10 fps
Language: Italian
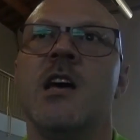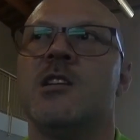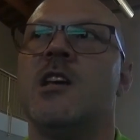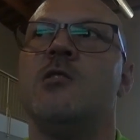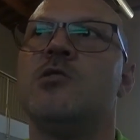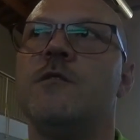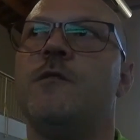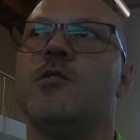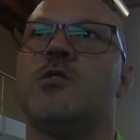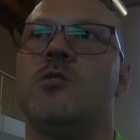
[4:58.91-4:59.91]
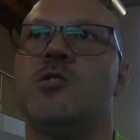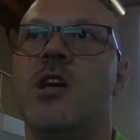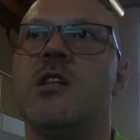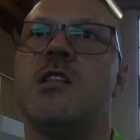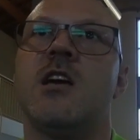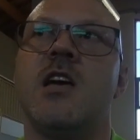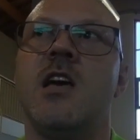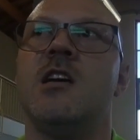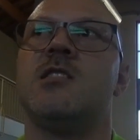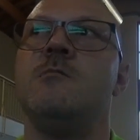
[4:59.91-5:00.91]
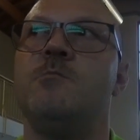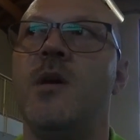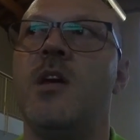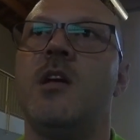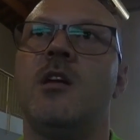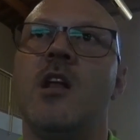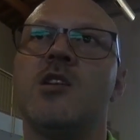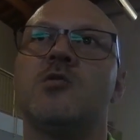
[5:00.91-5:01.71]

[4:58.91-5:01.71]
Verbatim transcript: Se non ci fossero gente che si impegnano nel